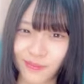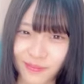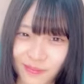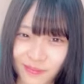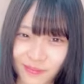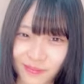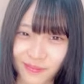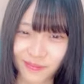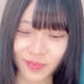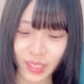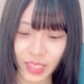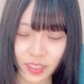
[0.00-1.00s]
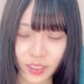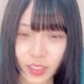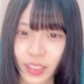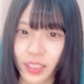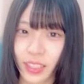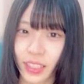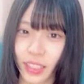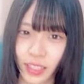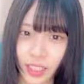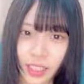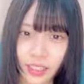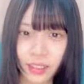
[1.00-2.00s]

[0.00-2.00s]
ちょっと言い過ぎたかな